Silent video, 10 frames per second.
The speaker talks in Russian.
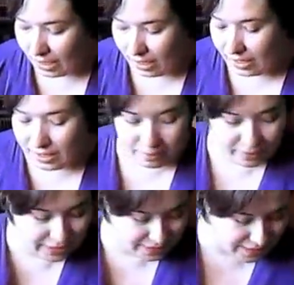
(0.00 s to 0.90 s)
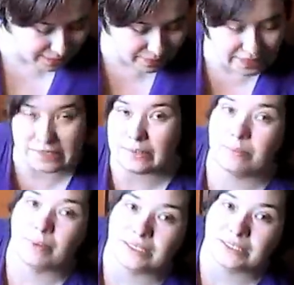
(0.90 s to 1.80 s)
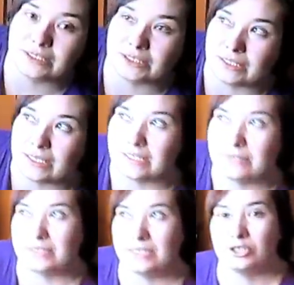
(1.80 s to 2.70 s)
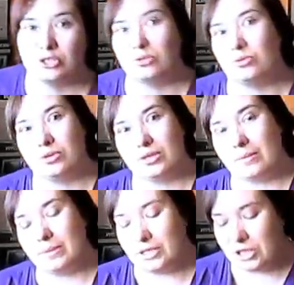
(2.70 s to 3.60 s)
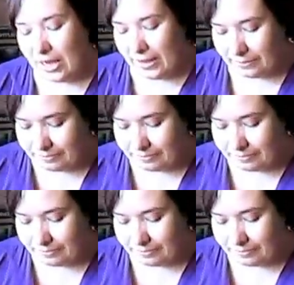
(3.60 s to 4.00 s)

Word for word: Они были самые симпатичные из тех, что там лежали.